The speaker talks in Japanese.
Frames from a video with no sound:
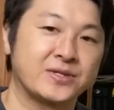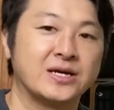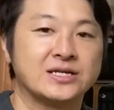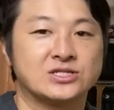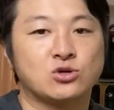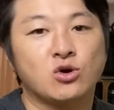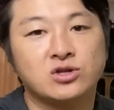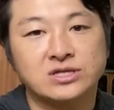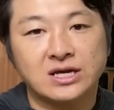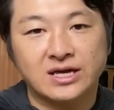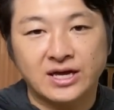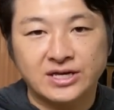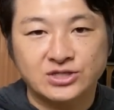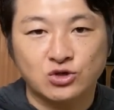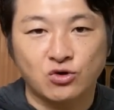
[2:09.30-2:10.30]
そういった
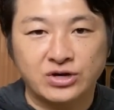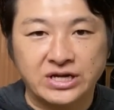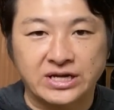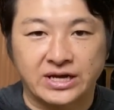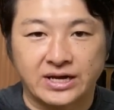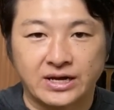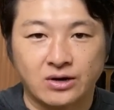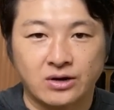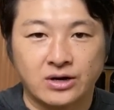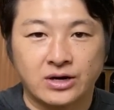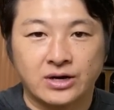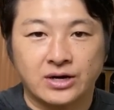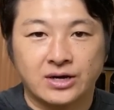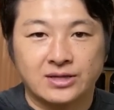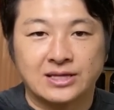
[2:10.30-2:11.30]
現象に
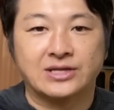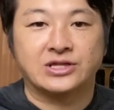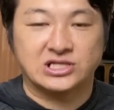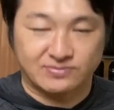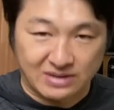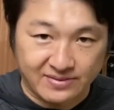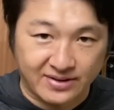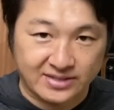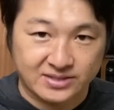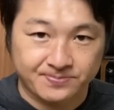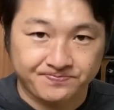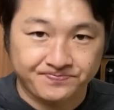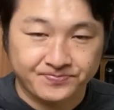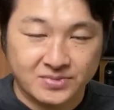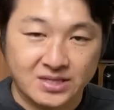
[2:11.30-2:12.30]
なってしまいます。
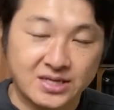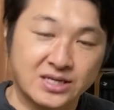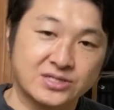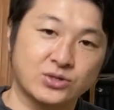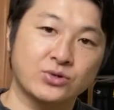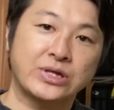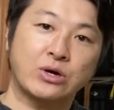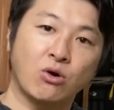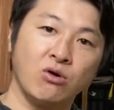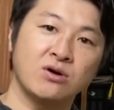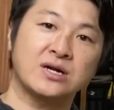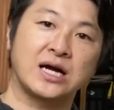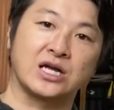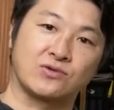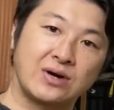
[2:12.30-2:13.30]
そこで今
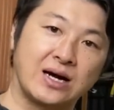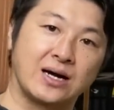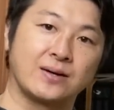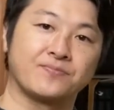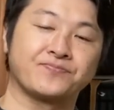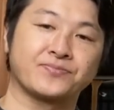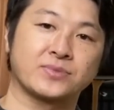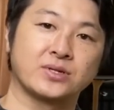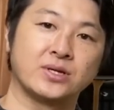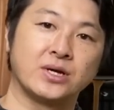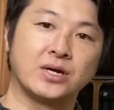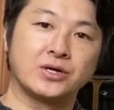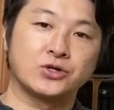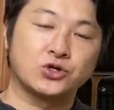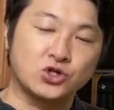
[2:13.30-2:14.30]
回は、
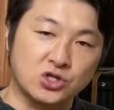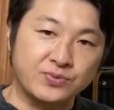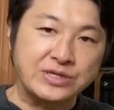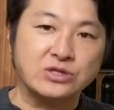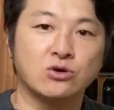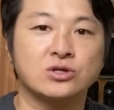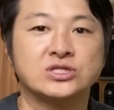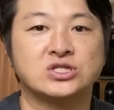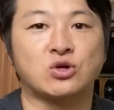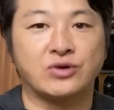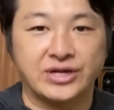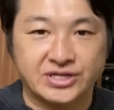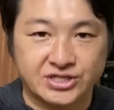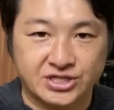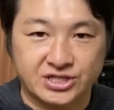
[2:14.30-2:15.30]
首の
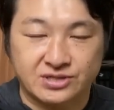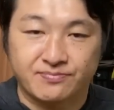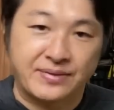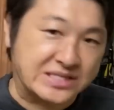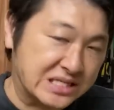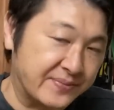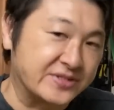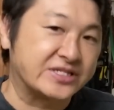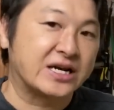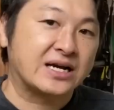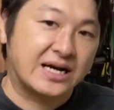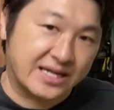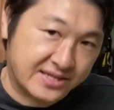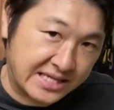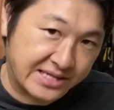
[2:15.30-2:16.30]
ストレッチ、めちゃめちゃ
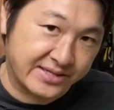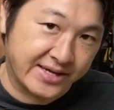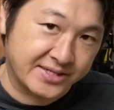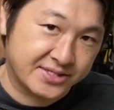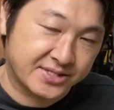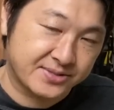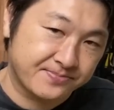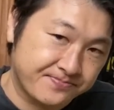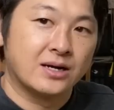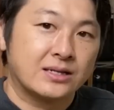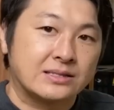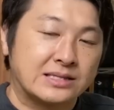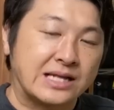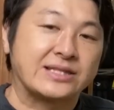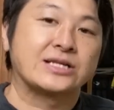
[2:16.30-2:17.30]
簡単なやつ。
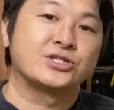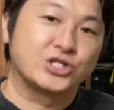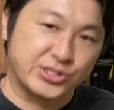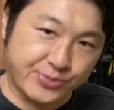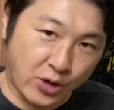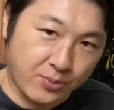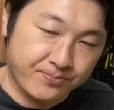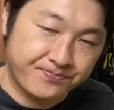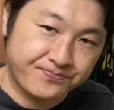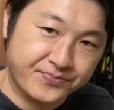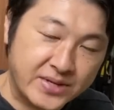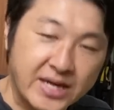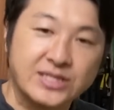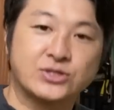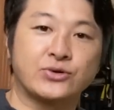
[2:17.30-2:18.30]
たった10秒。
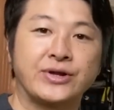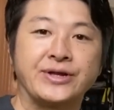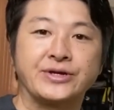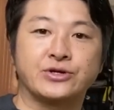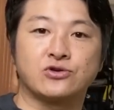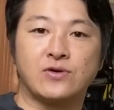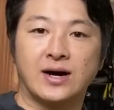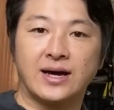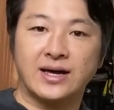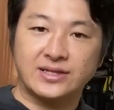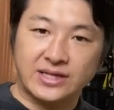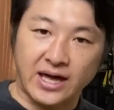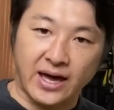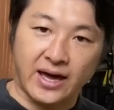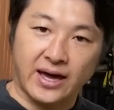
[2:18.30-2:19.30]
それに加え
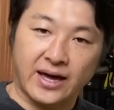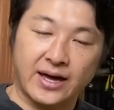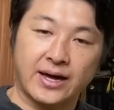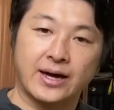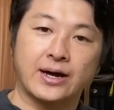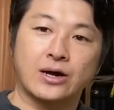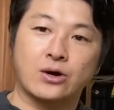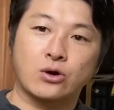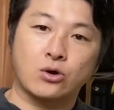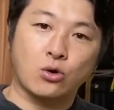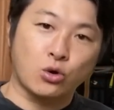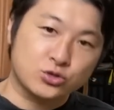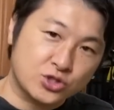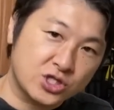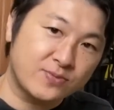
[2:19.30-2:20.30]
て、
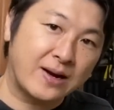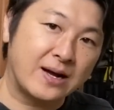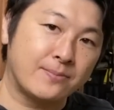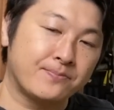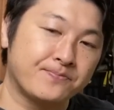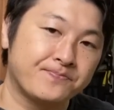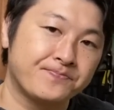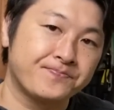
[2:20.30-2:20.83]
骨盤、